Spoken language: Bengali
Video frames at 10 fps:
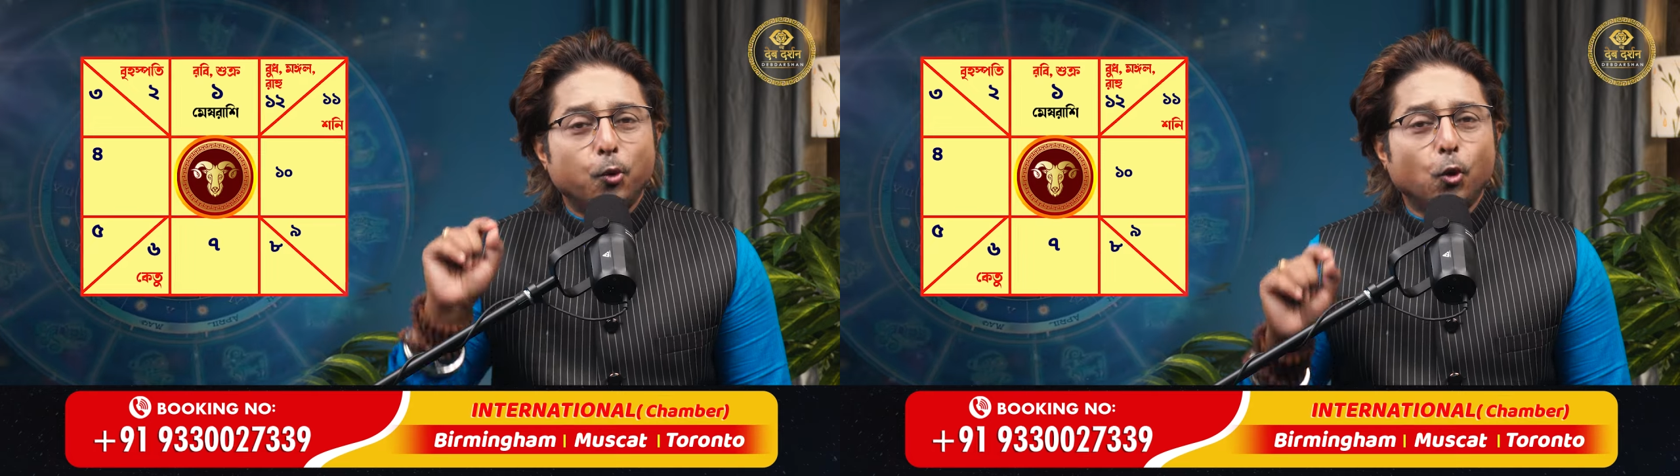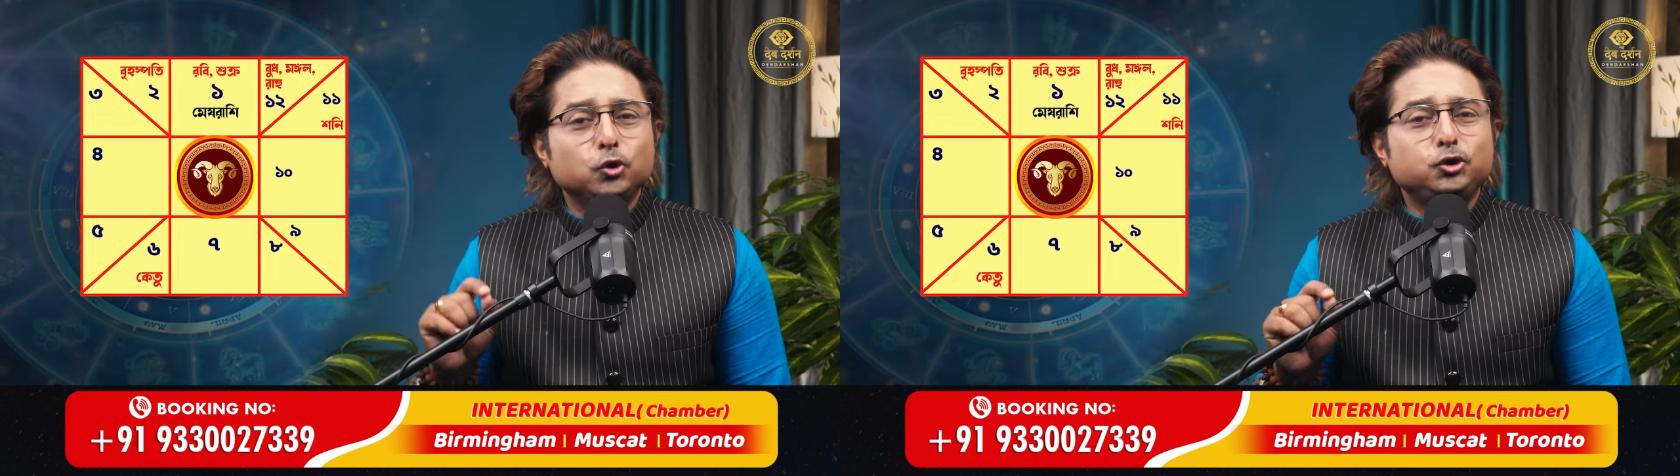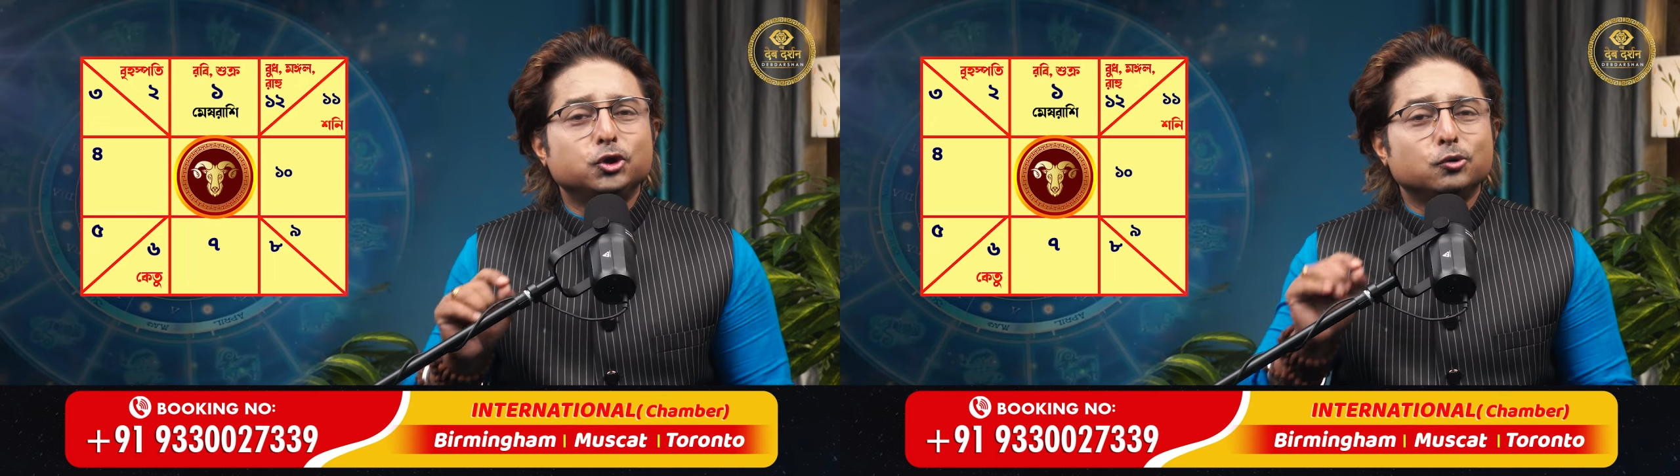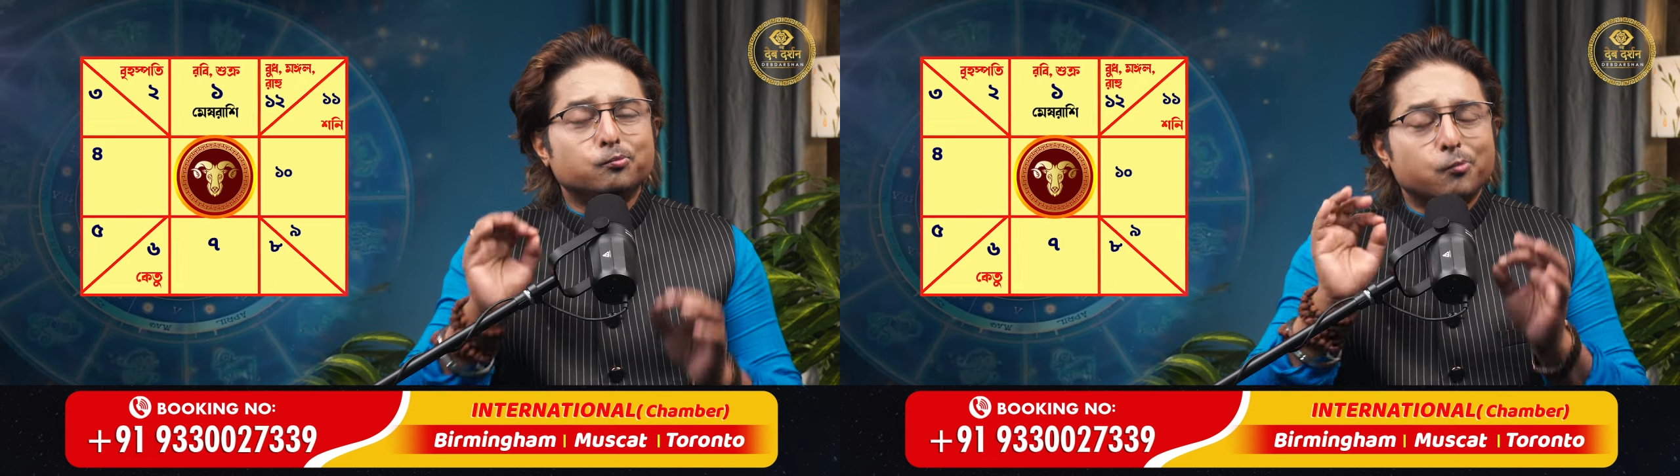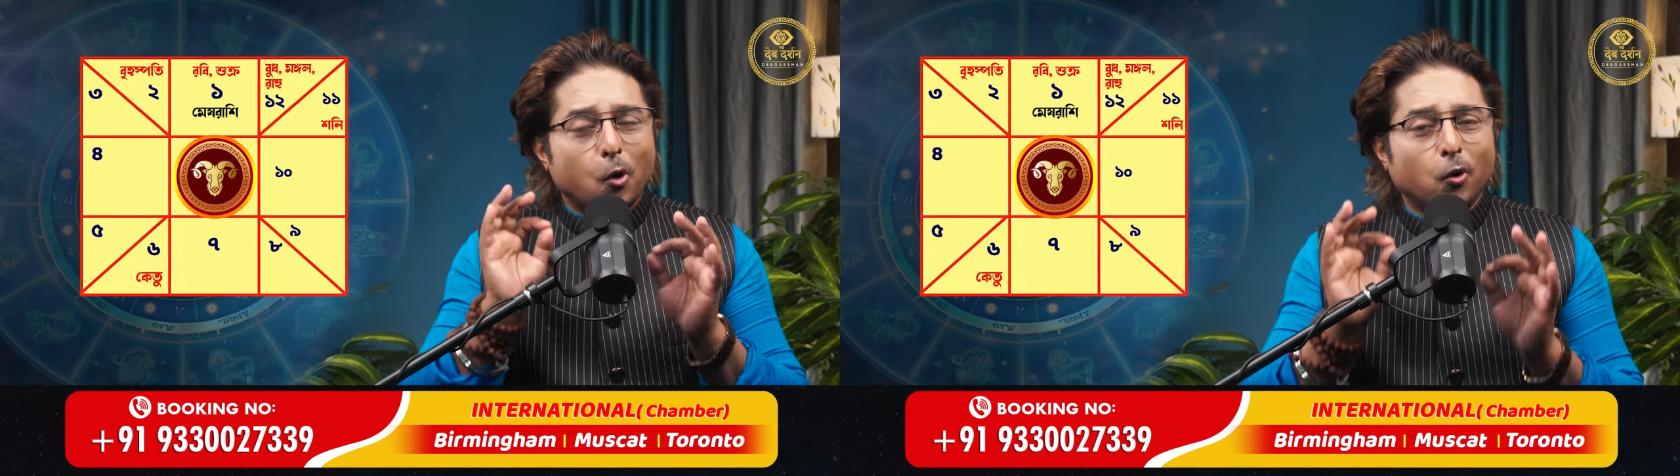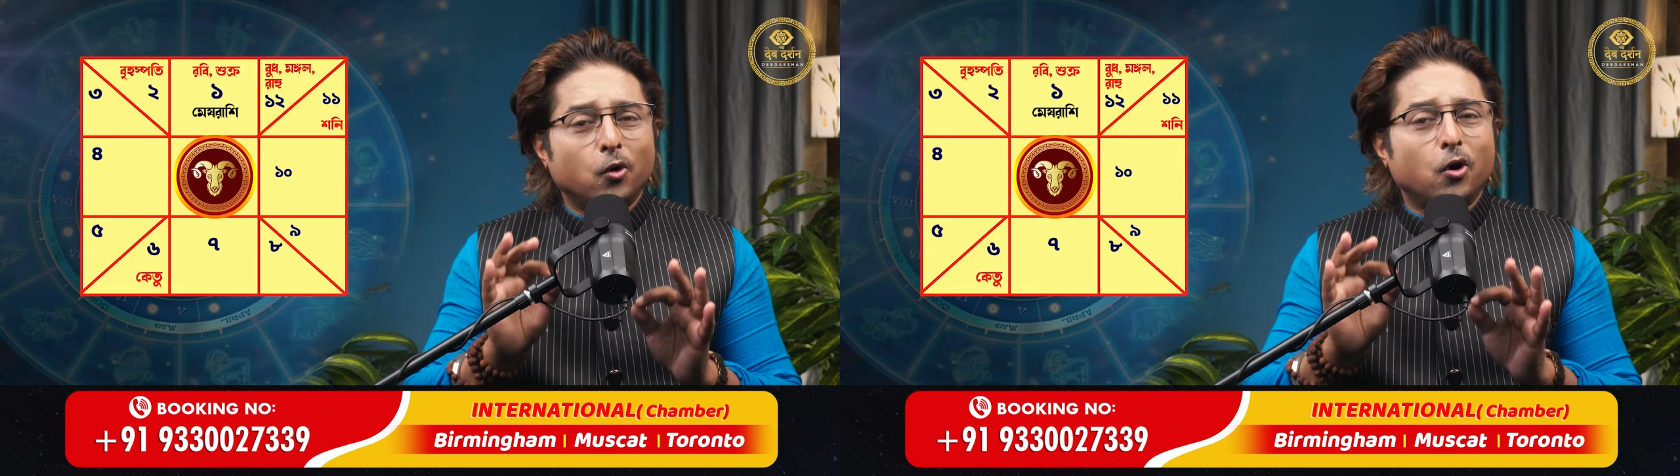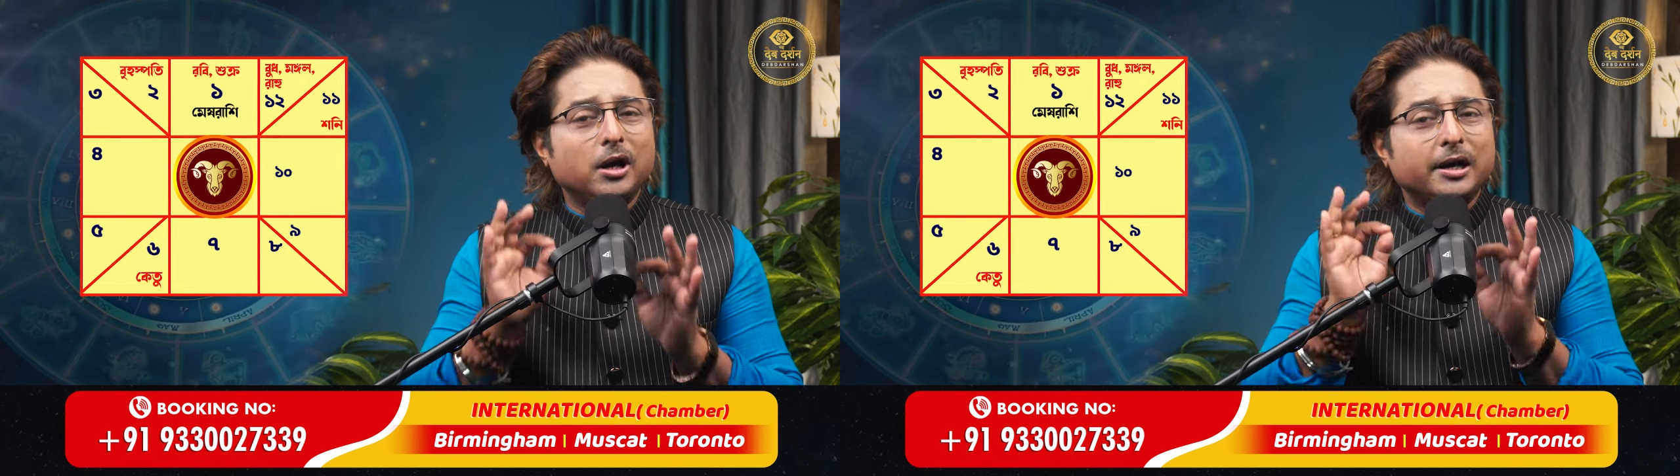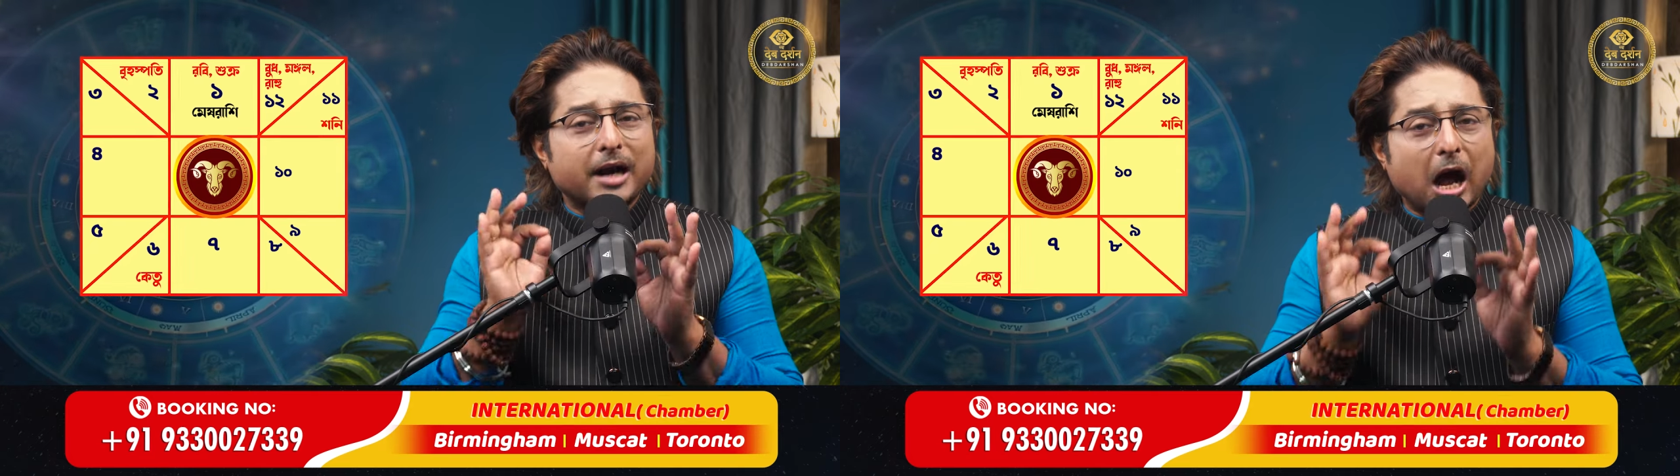বুধ
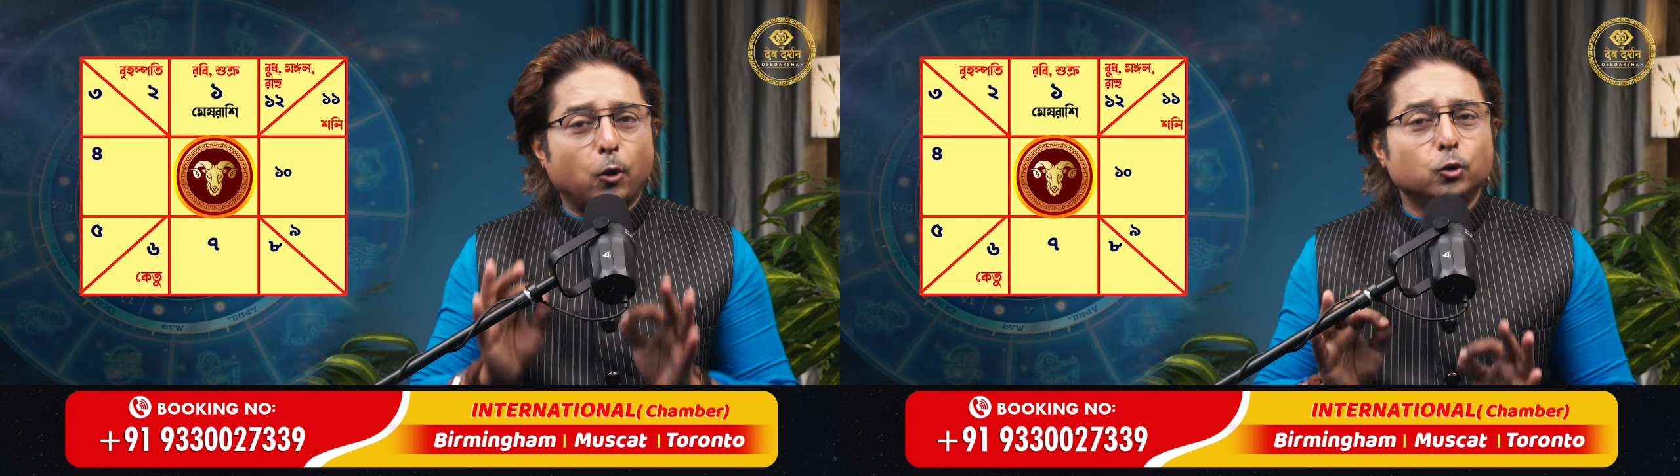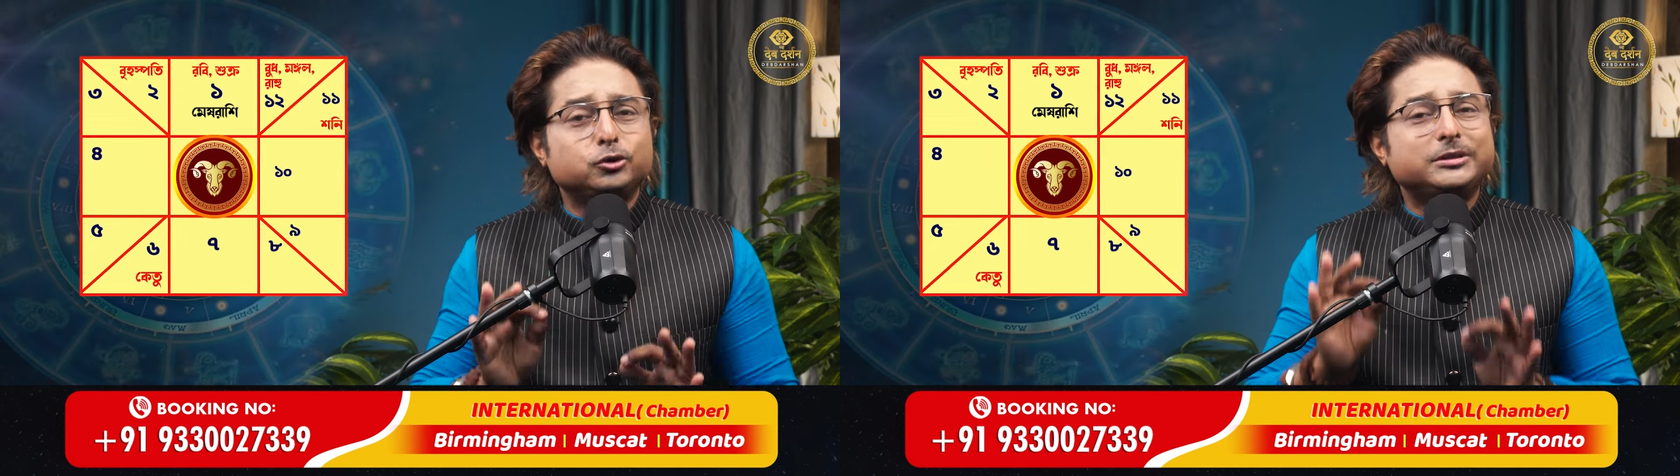মঙ্গল রাহু